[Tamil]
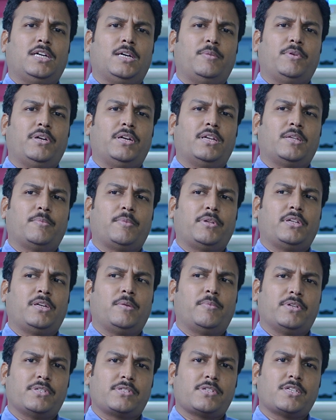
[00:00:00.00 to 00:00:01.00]
அப்படின்றத பற்றி
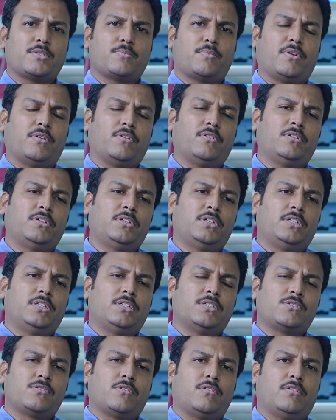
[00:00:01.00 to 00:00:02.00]
நம்ம டிஸ்கஸ் பண்ணோம்
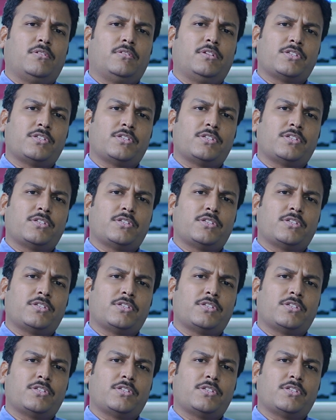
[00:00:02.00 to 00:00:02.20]
ஸோ